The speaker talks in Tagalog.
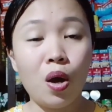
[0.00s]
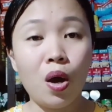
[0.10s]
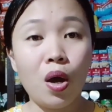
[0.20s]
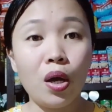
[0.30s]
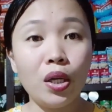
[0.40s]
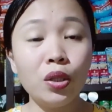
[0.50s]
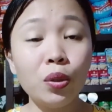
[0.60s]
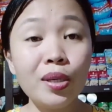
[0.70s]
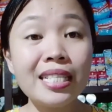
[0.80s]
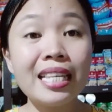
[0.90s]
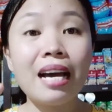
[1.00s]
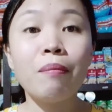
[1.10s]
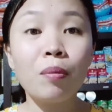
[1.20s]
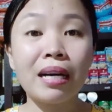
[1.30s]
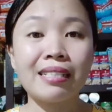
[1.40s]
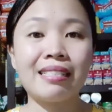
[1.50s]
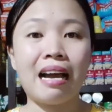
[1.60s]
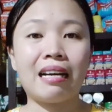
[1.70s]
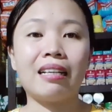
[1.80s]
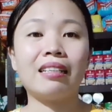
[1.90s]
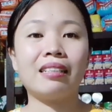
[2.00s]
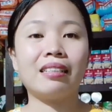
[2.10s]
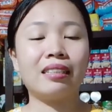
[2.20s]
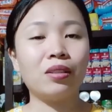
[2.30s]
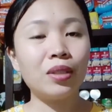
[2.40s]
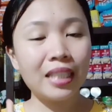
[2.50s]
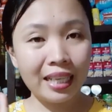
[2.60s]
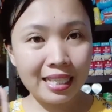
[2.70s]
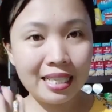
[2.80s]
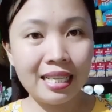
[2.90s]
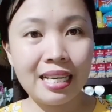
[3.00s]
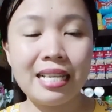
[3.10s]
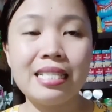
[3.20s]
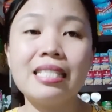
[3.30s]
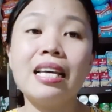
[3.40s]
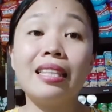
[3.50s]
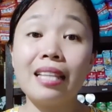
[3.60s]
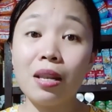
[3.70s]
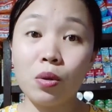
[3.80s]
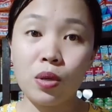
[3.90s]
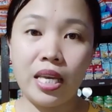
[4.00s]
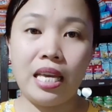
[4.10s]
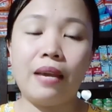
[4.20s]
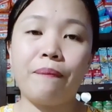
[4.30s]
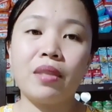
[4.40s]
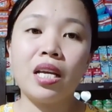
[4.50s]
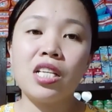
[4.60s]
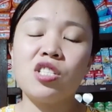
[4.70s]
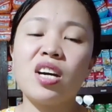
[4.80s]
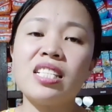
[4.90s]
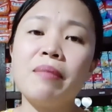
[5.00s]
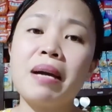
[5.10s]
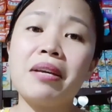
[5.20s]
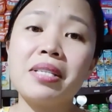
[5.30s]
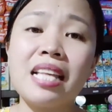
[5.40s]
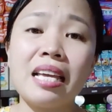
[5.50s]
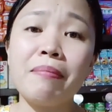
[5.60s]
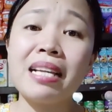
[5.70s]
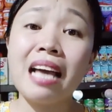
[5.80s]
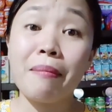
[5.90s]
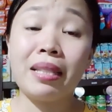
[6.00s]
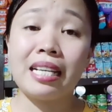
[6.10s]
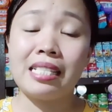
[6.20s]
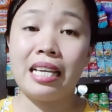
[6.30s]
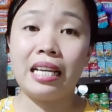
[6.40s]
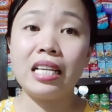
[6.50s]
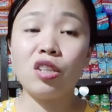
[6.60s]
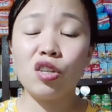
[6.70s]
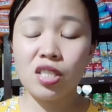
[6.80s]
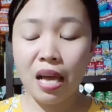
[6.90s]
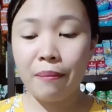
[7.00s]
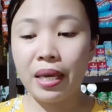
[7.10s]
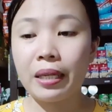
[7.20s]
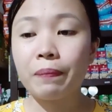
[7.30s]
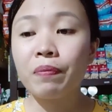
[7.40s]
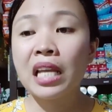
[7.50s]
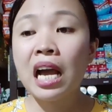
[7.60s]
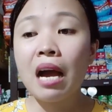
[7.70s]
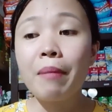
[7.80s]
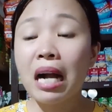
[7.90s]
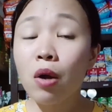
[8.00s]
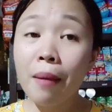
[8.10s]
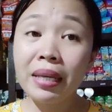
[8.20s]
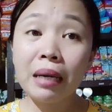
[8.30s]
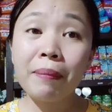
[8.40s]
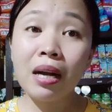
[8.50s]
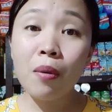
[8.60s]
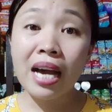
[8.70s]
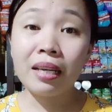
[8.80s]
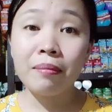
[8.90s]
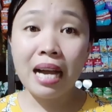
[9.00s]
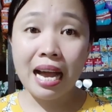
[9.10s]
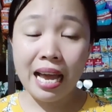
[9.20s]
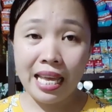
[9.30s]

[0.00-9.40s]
Doon sila bumagsak. Doon talaga sila guys, nalugi. So kasi iba yon sa iba sa amin kasi, ganito yon sa amin bago kami nagpagawa ng bahay,